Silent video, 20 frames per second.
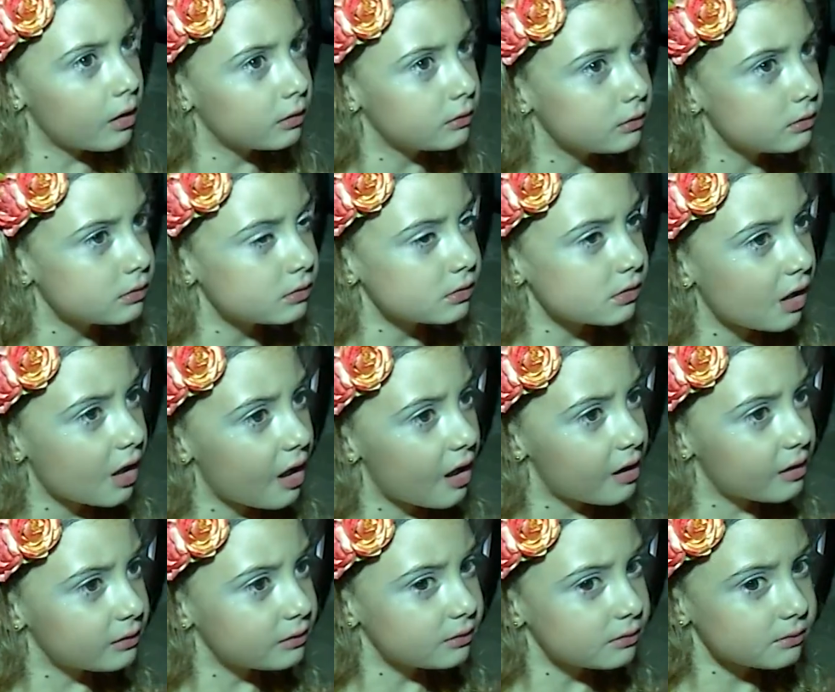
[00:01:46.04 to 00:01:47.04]
O que, que você
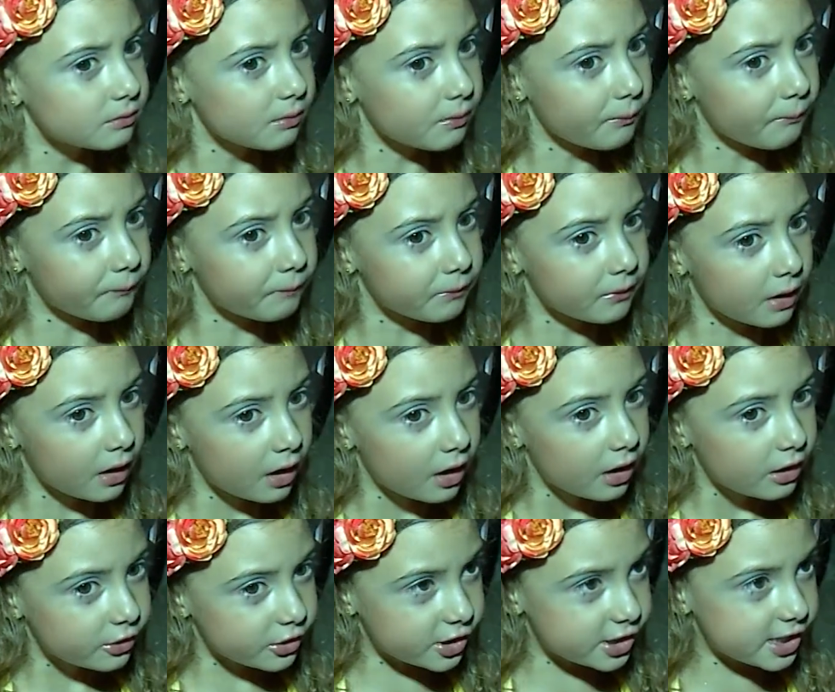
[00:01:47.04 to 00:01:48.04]
está vestindo?
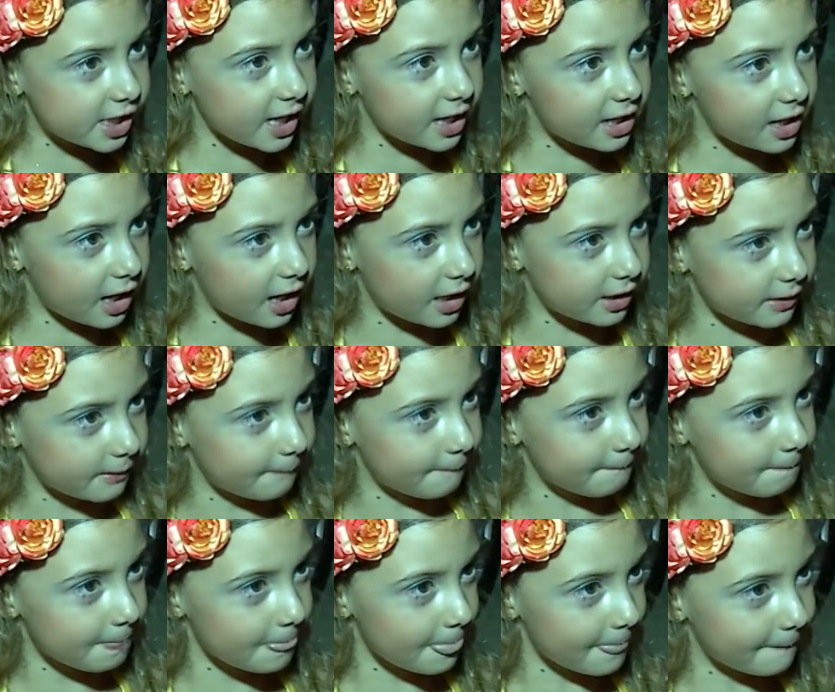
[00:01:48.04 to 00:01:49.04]
Cigano.
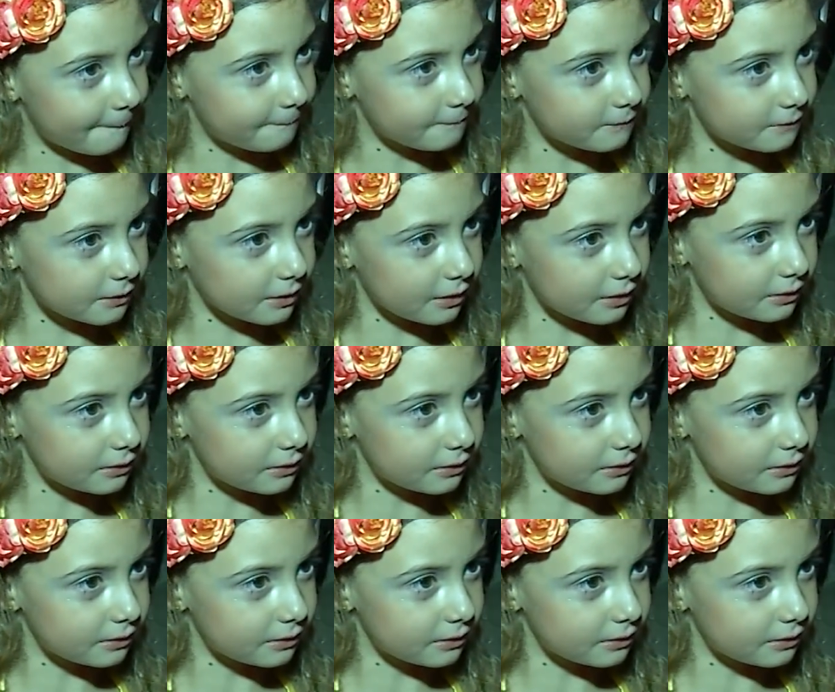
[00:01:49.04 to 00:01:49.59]
Tá gostando do